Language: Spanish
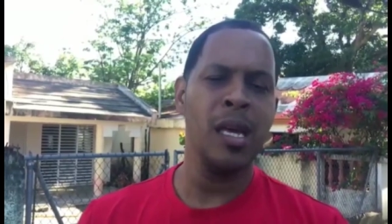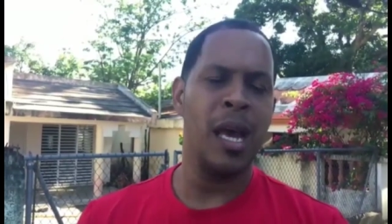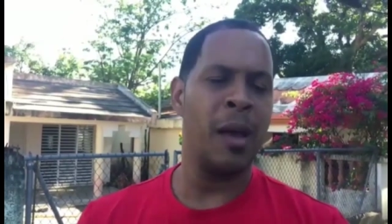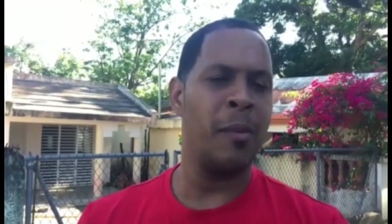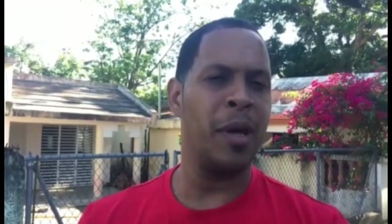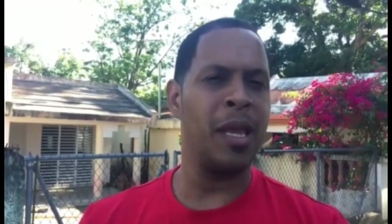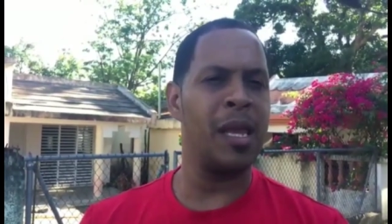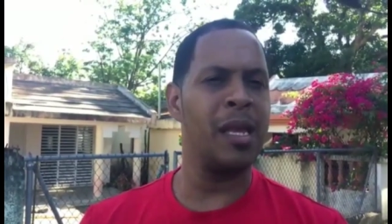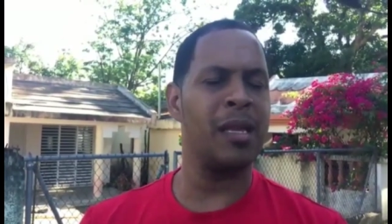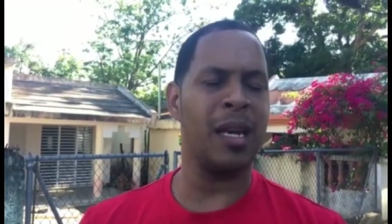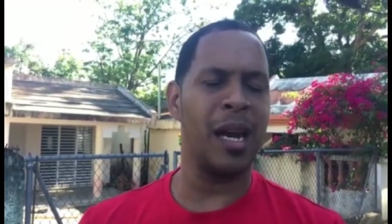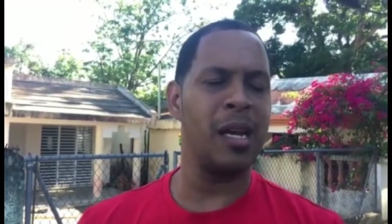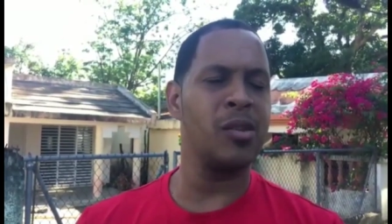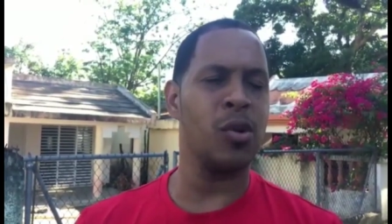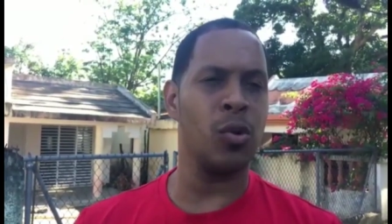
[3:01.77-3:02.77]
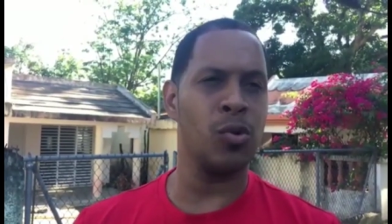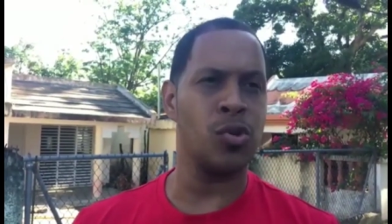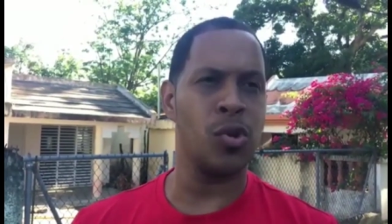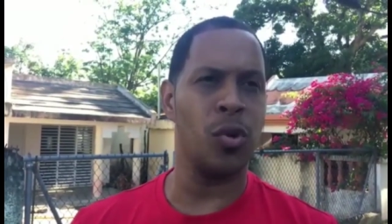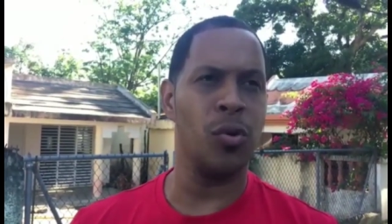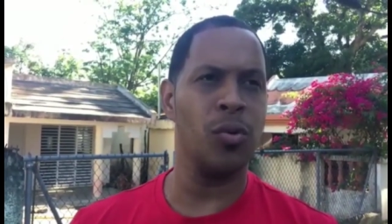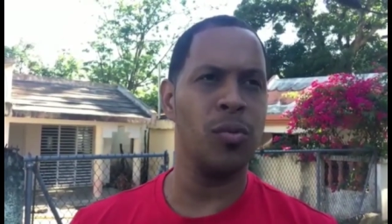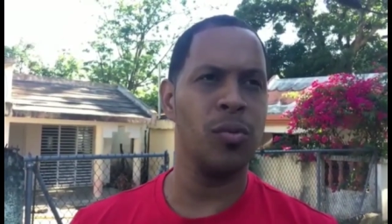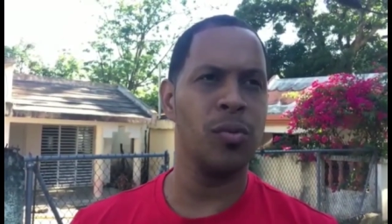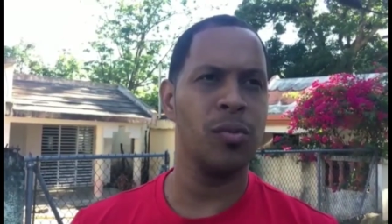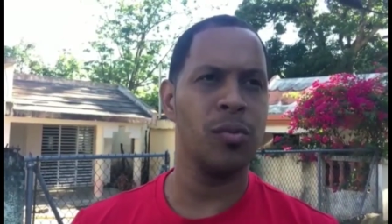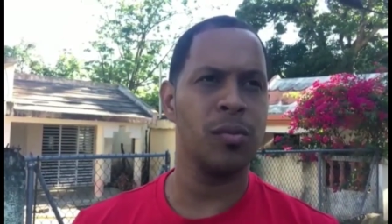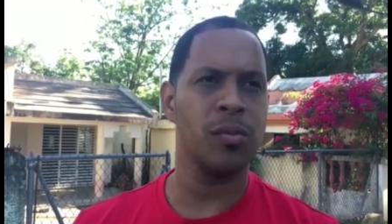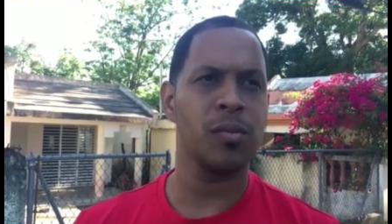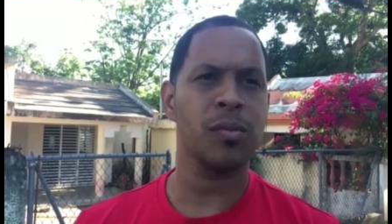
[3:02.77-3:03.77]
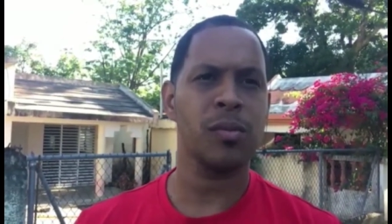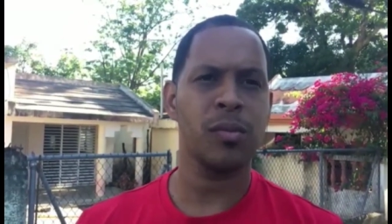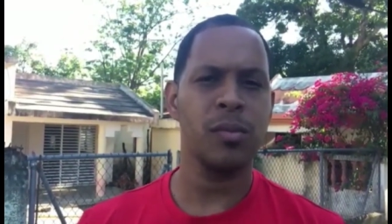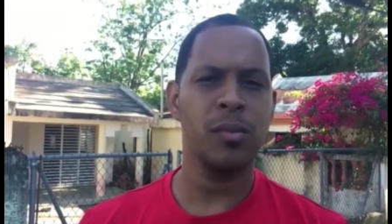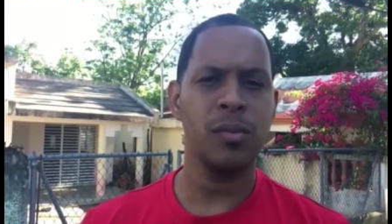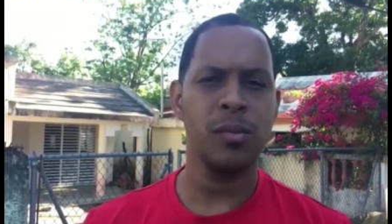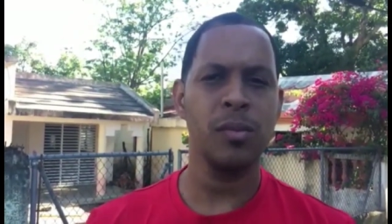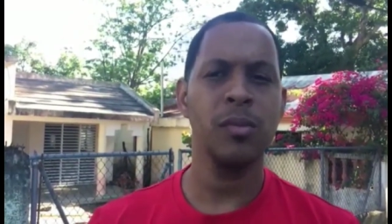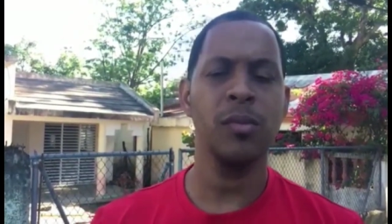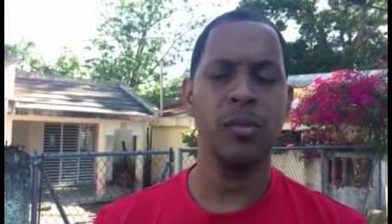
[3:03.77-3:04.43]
en vez de traer solución. Muchas gracias, hermano.